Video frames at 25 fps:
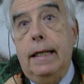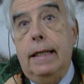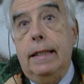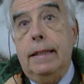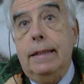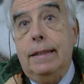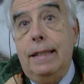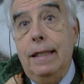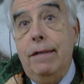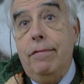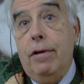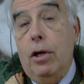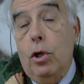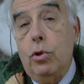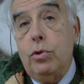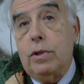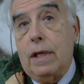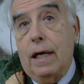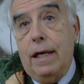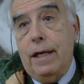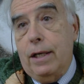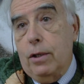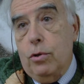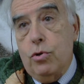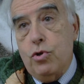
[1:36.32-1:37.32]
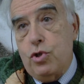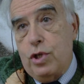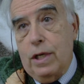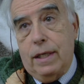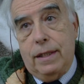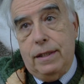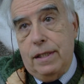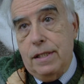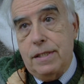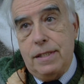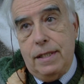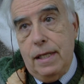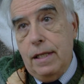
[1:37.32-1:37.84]
deve lottare con
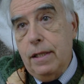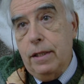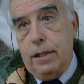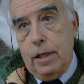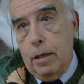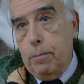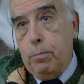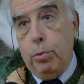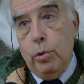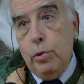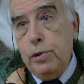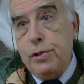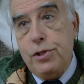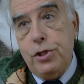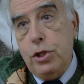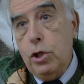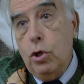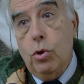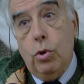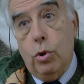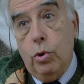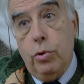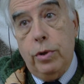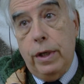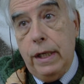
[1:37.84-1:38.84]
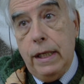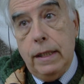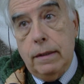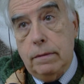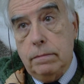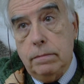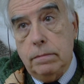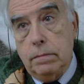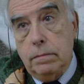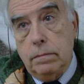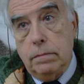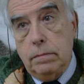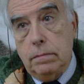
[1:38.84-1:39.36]
certi istinti e
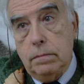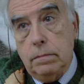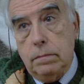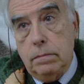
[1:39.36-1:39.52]
pulsioni